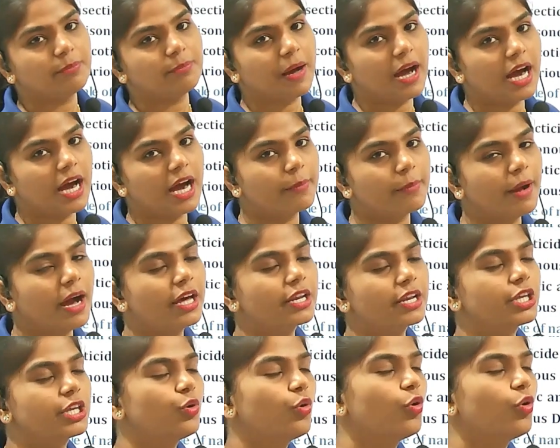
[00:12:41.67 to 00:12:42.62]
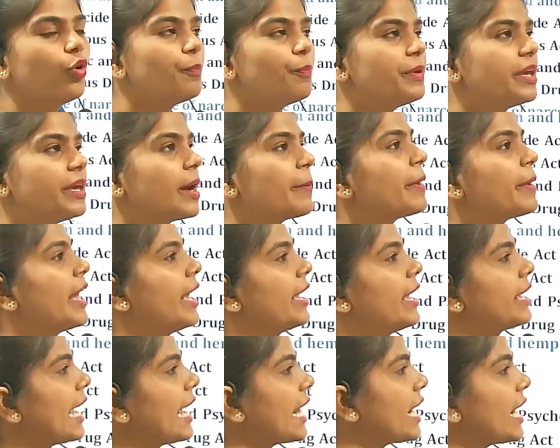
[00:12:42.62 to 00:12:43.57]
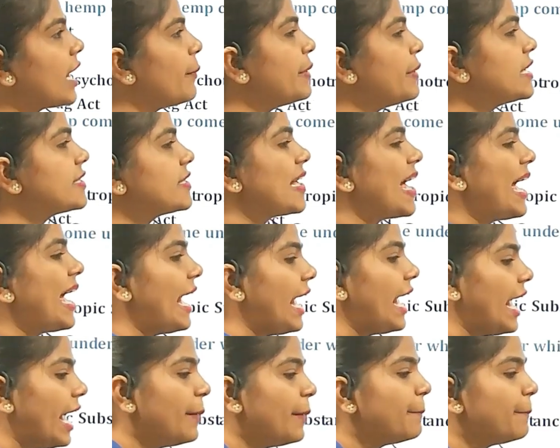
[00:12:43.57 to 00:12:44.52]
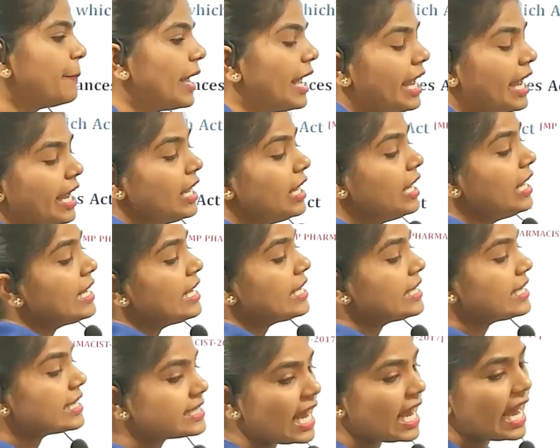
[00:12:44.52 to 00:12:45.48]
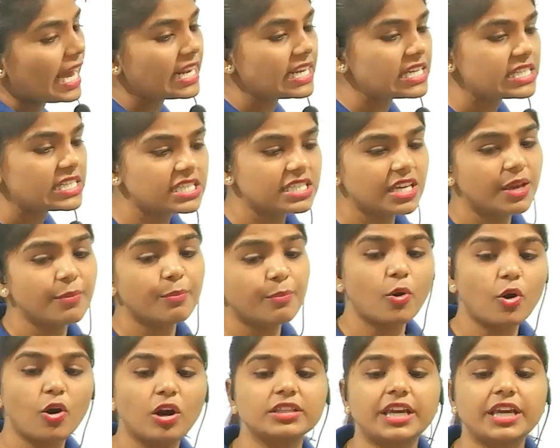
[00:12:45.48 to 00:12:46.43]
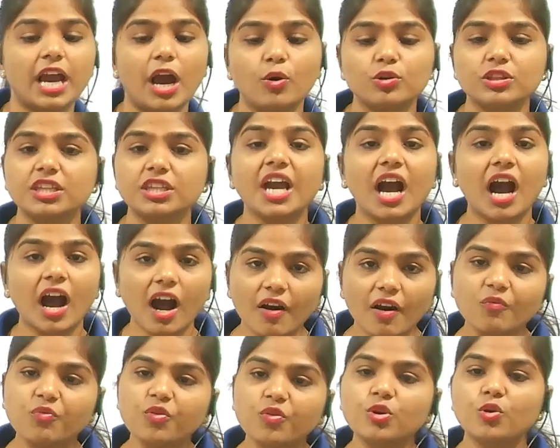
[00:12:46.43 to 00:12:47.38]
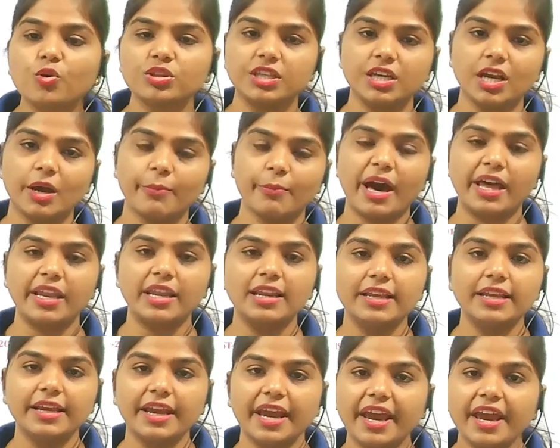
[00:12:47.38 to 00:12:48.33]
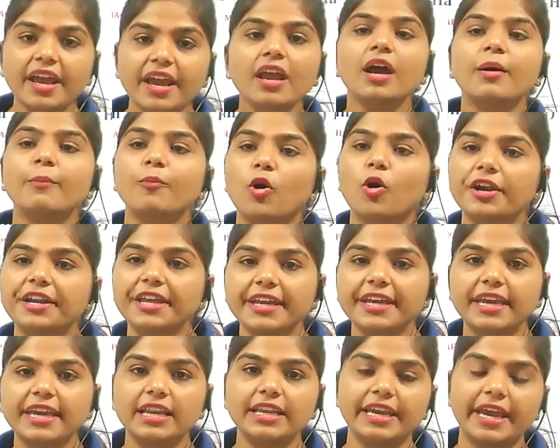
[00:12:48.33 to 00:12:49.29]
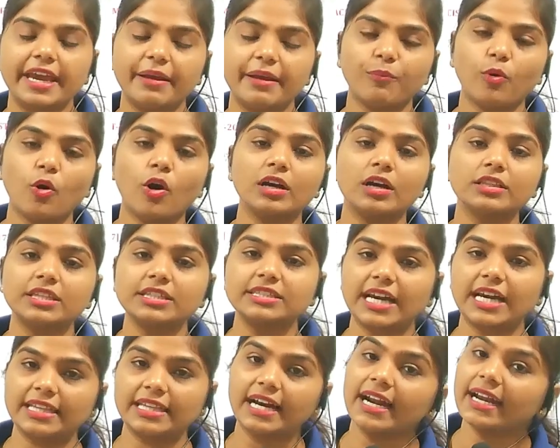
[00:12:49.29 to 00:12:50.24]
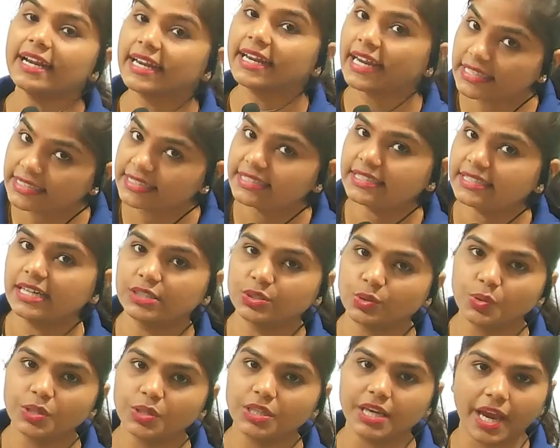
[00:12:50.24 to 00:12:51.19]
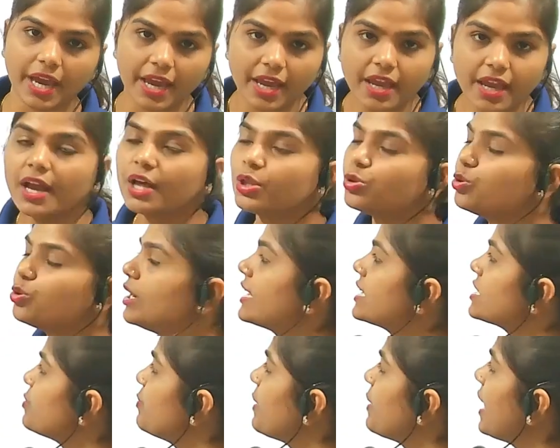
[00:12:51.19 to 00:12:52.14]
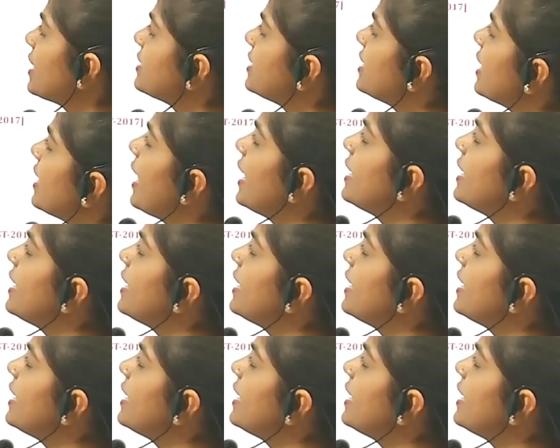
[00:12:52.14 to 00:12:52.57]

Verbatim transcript: रही थी बार बार कि ओपीएम है कैनाबिस है हेम्प है ये सारी चीज़ें बहुत क्या होती हार्मफुल होती हमारे लिए बॉडी के लिए बहुत ही ज़्यादा डेंजरस होती हैं तो ये किस में आती